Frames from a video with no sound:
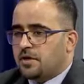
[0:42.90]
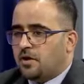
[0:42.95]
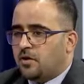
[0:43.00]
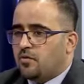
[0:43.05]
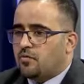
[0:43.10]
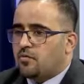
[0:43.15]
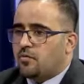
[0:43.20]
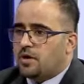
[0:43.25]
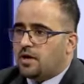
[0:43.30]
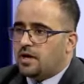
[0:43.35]

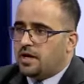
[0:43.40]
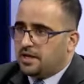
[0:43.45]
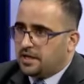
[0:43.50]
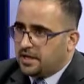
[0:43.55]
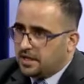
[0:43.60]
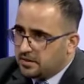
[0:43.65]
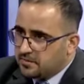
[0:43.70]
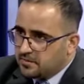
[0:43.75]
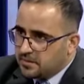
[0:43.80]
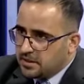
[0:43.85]
هو
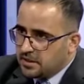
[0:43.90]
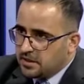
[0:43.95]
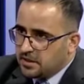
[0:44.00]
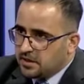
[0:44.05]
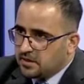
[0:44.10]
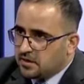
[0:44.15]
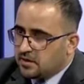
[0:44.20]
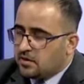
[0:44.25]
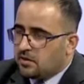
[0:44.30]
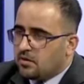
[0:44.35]

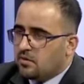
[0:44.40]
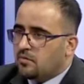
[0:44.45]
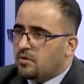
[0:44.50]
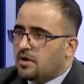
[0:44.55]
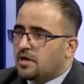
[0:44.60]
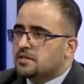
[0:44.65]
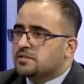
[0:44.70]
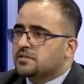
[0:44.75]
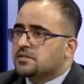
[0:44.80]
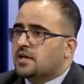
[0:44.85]
العلميه
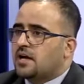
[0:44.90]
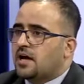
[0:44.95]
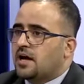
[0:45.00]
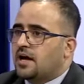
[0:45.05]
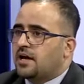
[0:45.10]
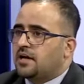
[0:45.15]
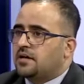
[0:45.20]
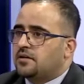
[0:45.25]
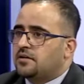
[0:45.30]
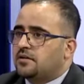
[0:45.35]

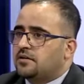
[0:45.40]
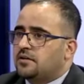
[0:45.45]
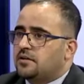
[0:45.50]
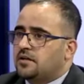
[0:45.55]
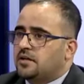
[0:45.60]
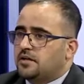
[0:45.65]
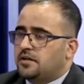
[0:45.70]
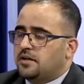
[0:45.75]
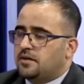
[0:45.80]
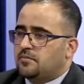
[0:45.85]
والصراحه
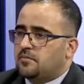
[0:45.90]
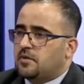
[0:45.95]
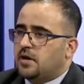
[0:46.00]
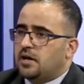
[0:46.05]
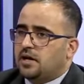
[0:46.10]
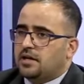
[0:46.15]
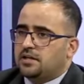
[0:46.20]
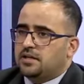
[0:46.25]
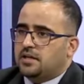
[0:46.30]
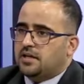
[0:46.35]
احنا
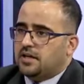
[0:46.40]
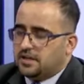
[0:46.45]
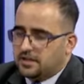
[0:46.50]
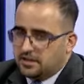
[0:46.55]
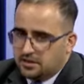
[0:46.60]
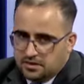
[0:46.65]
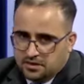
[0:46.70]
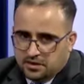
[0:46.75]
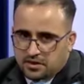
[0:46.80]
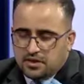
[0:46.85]
ما عندنا يعني
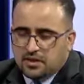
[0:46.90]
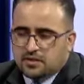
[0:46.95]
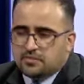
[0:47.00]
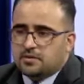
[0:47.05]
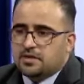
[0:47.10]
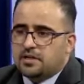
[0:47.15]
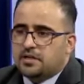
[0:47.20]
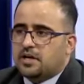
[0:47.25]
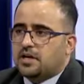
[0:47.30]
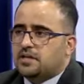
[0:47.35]
كثير
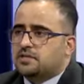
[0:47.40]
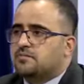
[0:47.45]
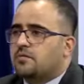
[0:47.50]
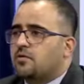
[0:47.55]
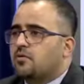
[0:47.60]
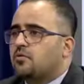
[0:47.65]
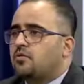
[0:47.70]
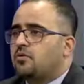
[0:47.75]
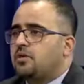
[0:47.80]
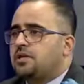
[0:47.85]
من الناس
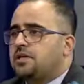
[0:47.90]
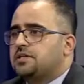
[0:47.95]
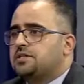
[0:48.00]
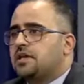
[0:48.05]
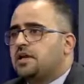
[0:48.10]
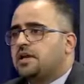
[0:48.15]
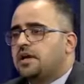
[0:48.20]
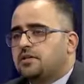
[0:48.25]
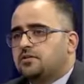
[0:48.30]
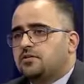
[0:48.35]
موضوع
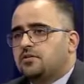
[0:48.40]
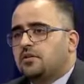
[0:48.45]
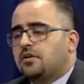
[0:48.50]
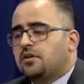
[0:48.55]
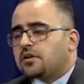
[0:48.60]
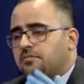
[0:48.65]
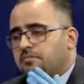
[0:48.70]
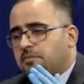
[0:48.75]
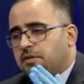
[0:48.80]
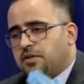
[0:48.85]
الاحصائيات
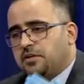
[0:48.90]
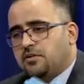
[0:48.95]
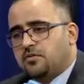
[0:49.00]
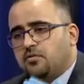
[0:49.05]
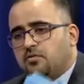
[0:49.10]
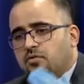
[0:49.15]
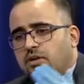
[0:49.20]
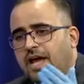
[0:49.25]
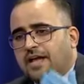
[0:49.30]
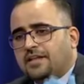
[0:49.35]
من
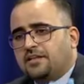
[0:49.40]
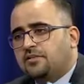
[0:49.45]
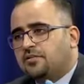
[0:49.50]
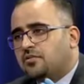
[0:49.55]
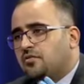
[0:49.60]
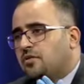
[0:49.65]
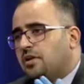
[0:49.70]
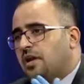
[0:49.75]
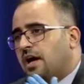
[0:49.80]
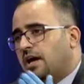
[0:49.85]
نقول عدد
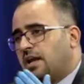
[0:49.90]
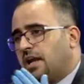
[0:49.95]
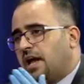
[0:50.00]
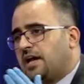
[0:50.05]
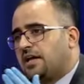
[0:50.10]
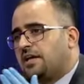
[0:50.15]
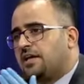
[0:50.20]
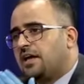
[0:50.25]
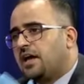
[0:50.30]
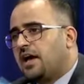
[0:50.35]
يقول لا
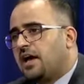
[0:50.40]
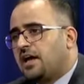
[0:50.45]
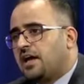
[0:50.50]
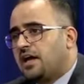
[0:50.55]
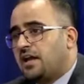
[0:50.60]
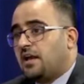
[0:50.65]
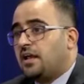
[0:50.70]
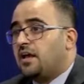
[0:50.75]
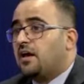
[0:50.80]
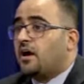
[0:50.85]
الحقيقه
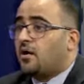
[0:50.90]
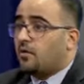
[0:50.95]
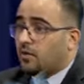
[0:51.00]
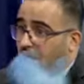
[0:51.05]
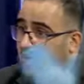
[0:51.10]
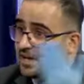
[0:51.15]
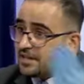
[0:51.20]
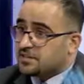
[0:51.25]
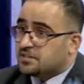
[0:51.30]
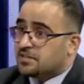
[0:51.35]
اقل
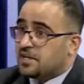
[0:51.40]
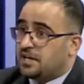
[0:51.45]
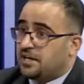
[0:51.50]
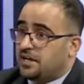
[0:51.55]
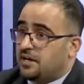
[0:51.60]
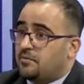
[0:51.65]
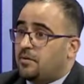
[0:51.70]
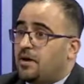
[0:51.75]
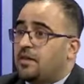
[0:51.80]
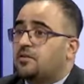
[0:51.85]
والعكس
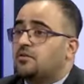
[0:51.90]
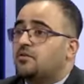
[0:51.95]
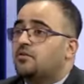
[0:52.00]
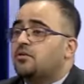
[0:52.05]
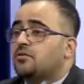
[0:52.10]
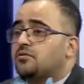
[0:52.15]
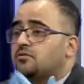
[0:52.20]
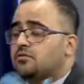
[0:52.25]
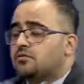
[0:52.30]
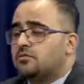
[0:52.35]
صحيح البعض نعم.
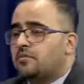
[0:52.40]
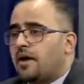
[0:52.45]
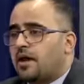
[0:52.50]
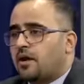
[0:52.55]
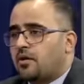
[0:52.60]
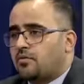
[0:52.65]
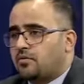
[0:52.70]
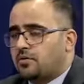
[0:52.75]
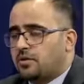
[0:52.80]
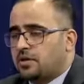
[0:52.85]
يقول انتم تبالغون